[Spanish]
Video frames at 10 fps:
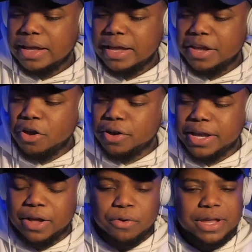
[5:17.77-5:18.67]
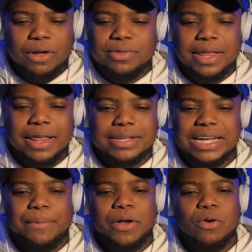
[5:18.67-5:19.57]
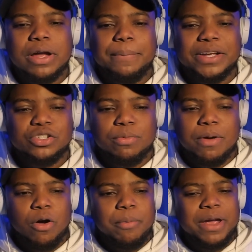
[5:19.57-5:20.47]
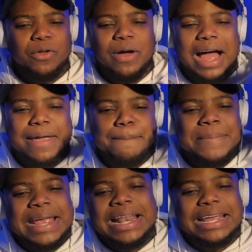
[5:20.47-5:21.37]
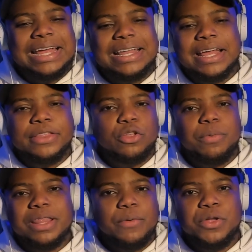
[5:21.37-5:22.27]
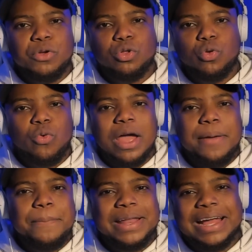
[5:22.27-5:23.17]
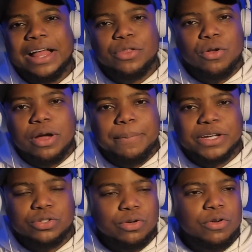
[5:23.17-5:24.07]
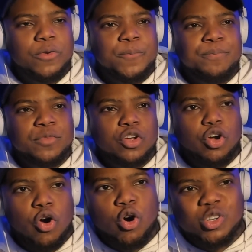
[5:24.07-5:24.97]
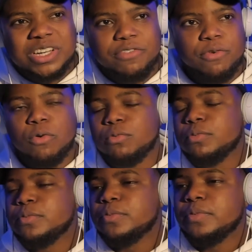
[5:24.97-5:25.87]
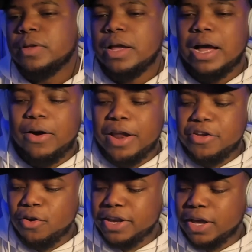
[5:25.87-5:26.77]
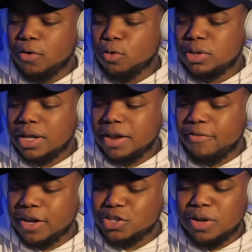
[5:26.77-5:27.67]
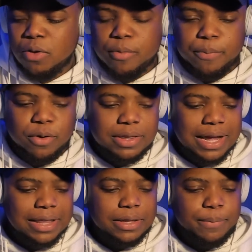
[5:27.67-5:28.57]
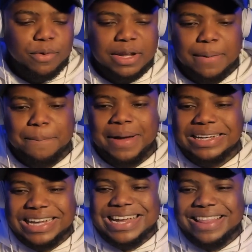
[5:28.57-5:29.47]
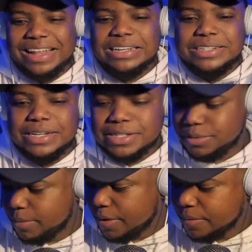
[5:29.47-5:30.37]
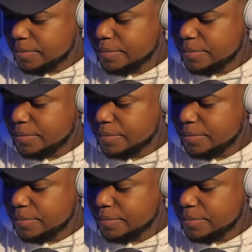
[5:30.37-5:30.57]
Y yo quiero, ya ustedes saben lo que pasó más o menos, hay 1500 videos en YouTube explicando lo que pasó con José Fon Ahora yo quiero que usted reflexione lo importante, porque más allá del chisme